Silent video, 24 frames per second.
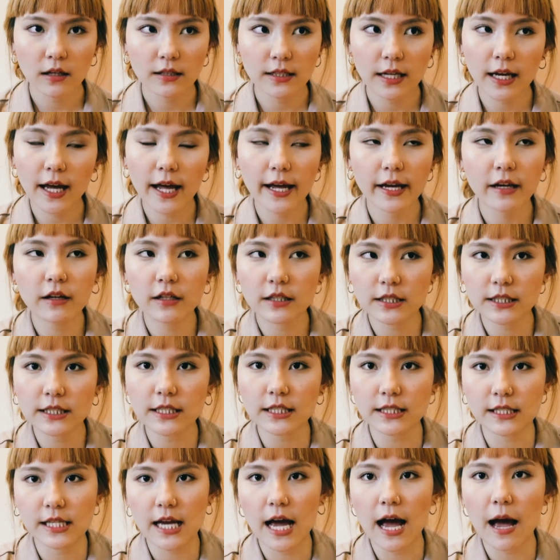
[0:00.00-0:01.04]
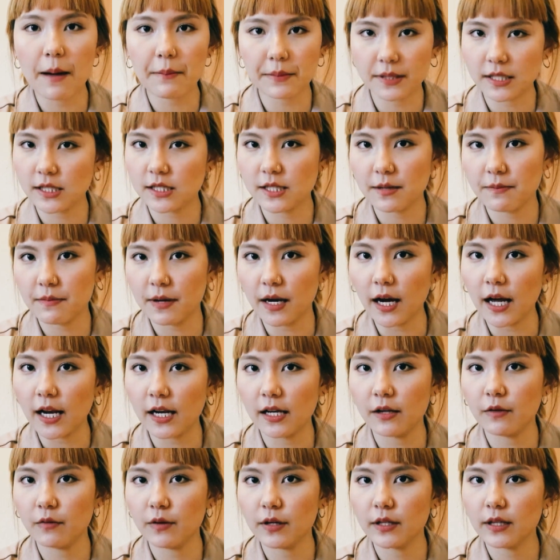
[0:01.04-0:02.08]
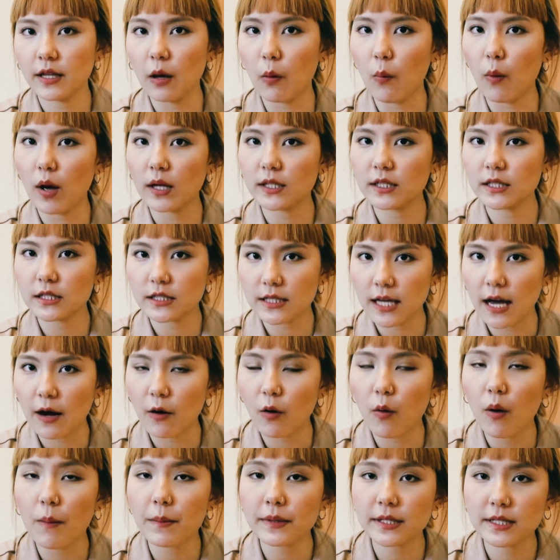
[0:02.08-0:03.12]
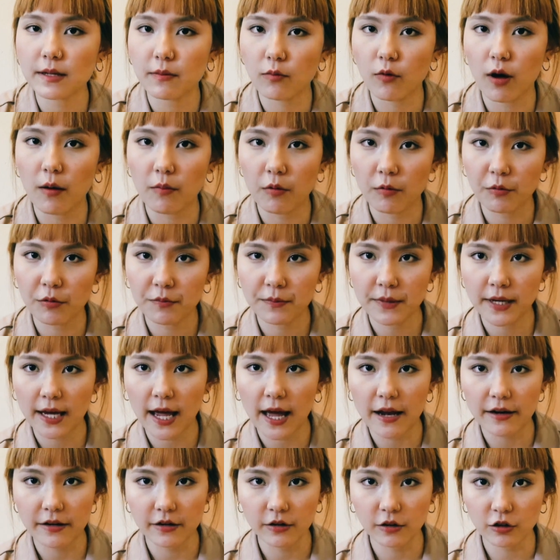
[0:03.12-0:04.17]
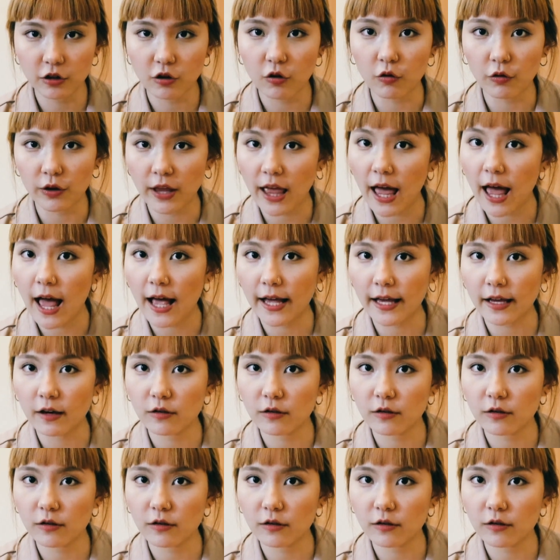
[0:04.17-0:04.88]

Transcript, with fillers: ถ้าใครเคยฉีดยามันจะเจ็บแบบนั้นเลยเว้ยแต่ว่าฉีดยาว่ามันเจ็บกว่าเพราะมันมีการเดินของยา